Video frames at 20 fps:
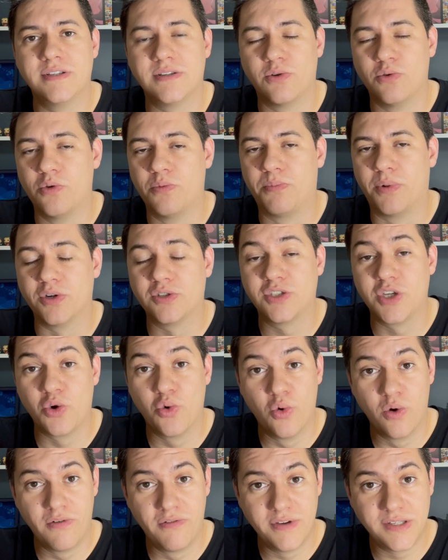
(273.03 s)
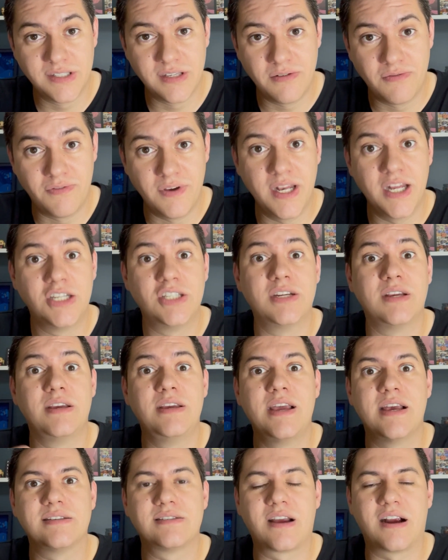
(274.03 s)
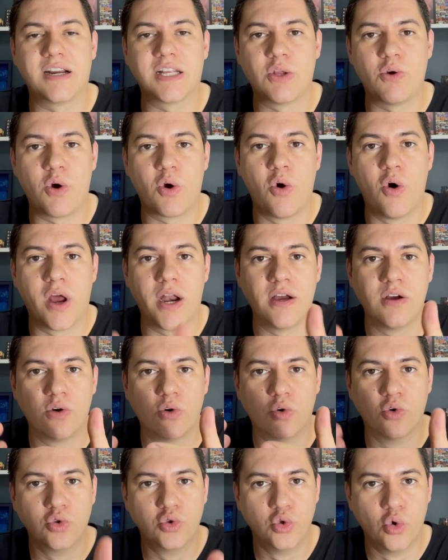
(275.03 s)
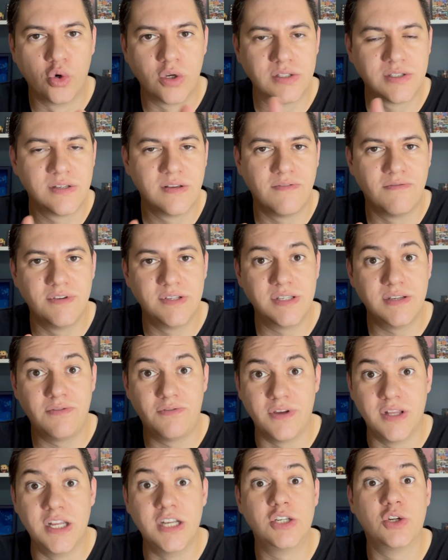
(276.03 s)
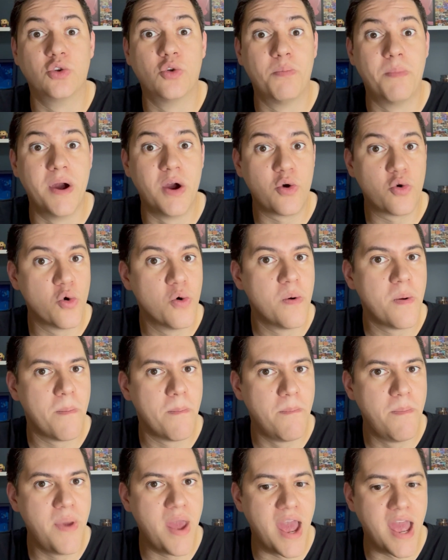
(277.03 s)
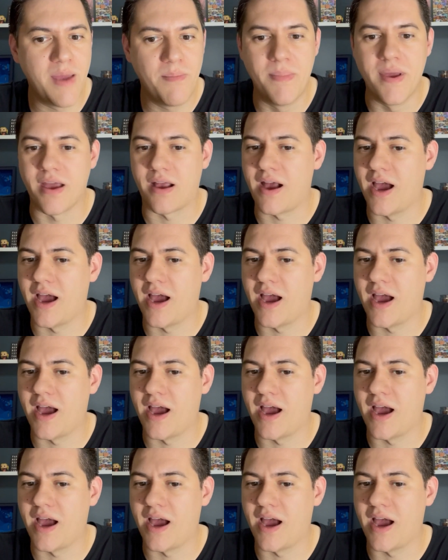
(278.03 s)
o Porto Seguro Visa Infinity e esse cartão agora, o Dux Visa Infinity do banco BRB.